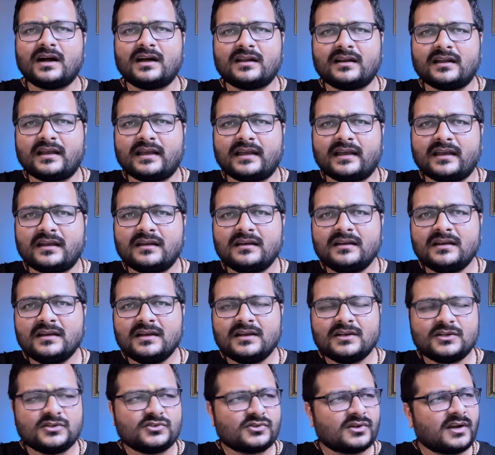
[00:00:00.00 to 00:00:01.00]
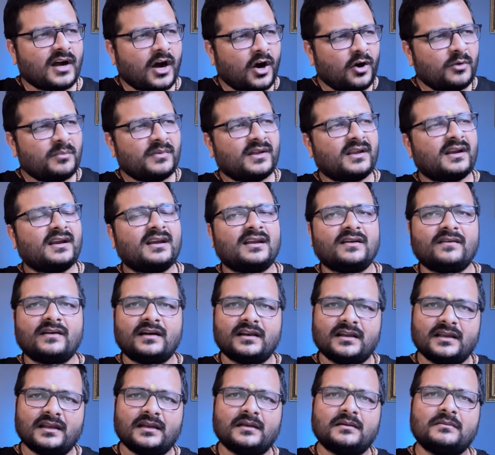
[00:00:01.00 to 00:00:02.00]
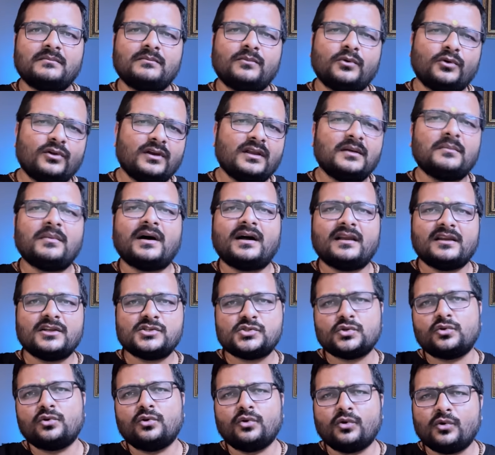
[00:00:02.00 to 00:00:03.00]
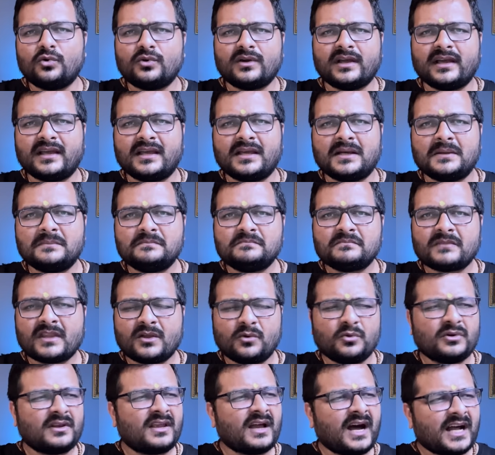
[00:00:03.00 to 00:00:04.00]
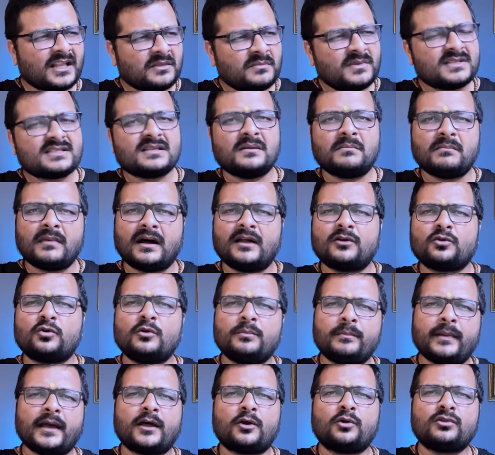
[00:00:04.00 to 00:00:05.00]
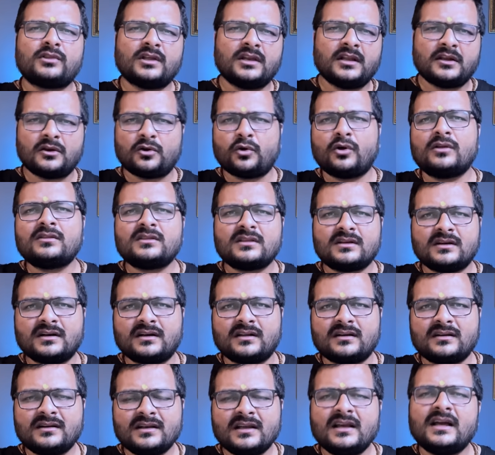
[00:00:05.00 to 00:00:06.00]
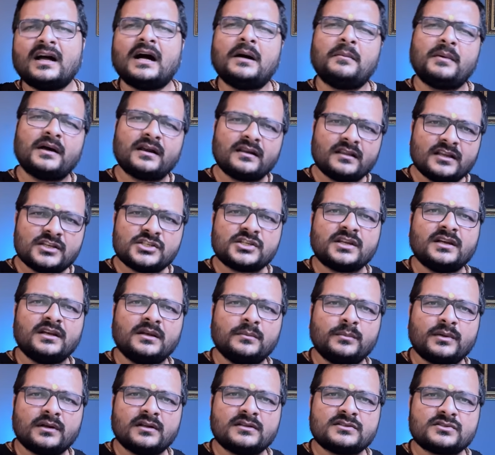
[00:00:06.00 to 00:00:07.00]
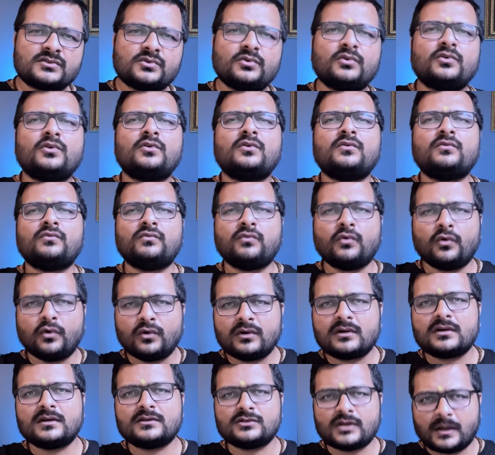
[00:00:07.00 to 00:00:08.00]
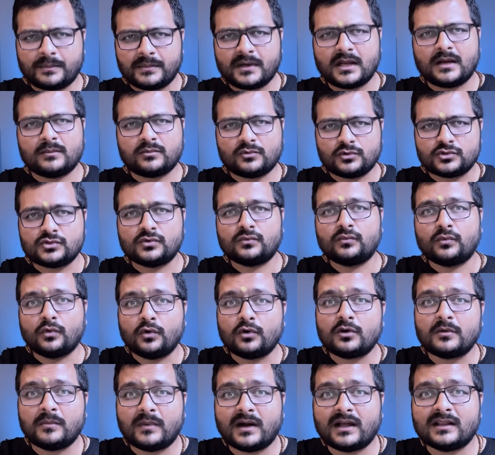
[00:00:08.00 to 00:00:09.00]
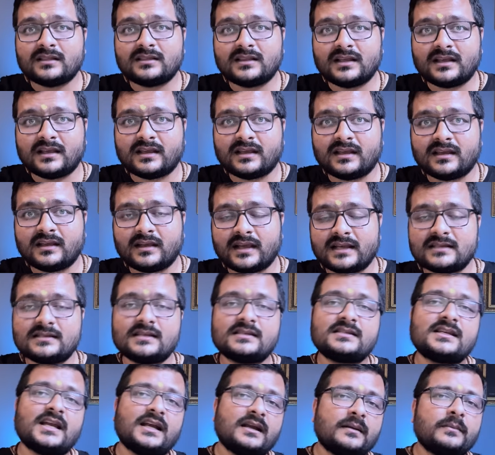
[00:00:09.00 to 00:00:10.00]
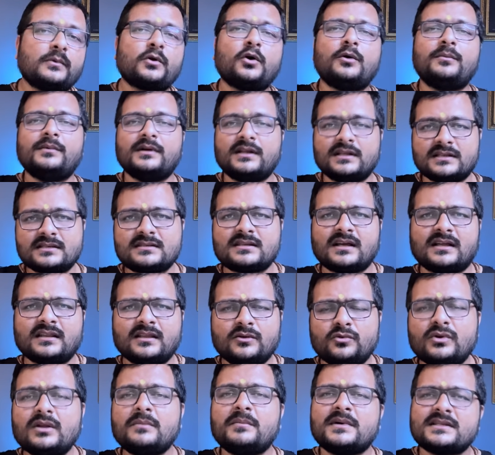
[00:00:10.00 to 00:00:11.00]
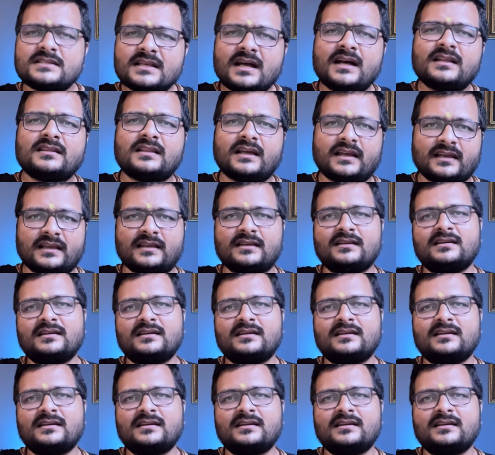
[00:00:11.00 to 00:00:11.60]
है जो गांव में रहने वाले भोले भाले जो लोग हैं उनके आत्मसम्मान को पैरों तले रौंद कर हमारे देश के लिबरल्स को वोक जो अपने आप को जो वोक मानते हैं ऐसे स्टैंड अप कॉमेडियंस आदि उन्हें मज़ा आता है